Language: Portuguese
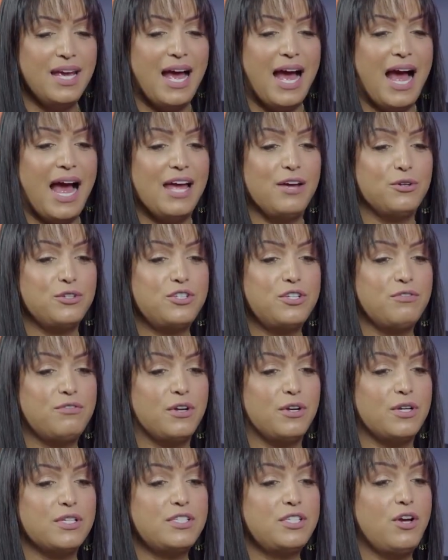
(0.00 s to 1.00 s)
Aí o Ti
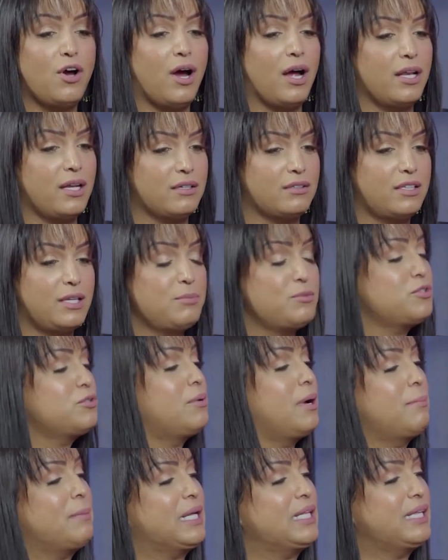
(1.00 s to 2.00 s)
falou assim: olha, temos
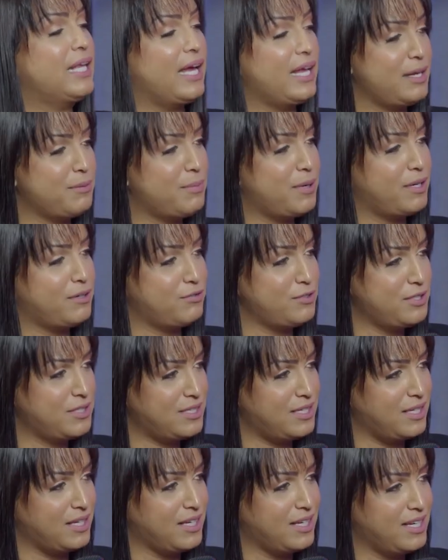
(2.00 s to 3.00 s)
uma matéria para
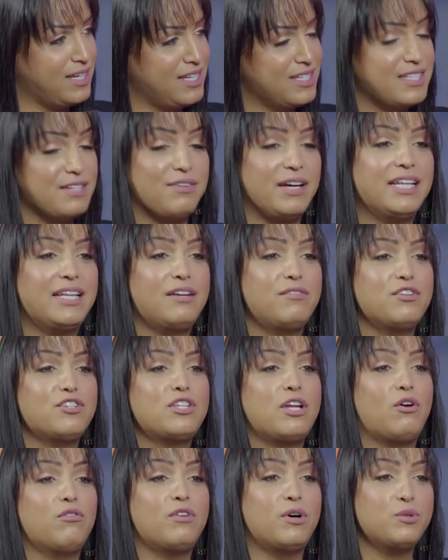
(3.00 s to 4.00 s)
você. Você vai
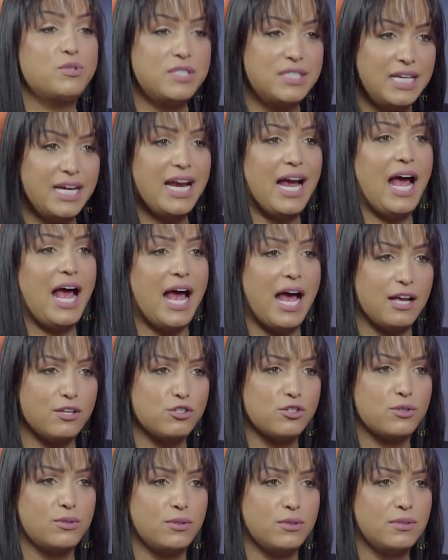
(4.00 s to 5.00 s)
entrevistar o Valci
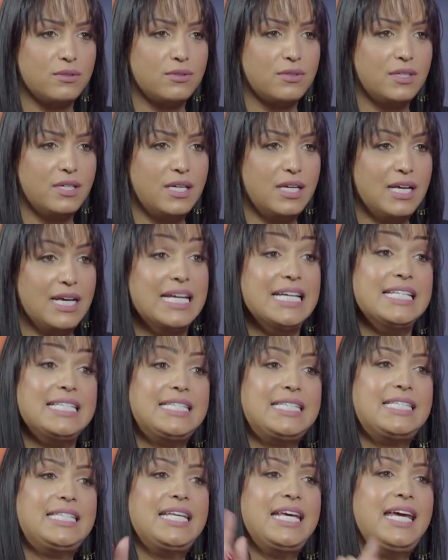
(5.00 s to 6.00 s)
Carrasco. Olha,
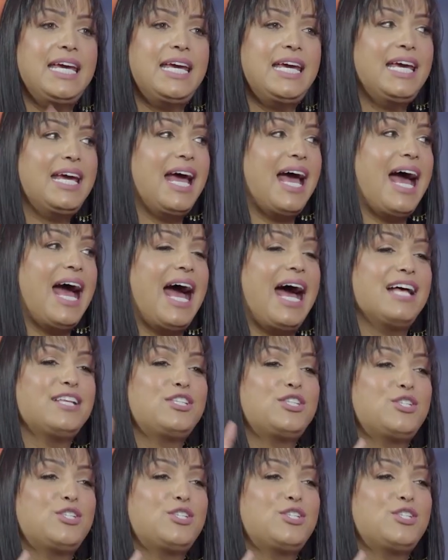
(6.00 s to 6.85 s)
já de cara. A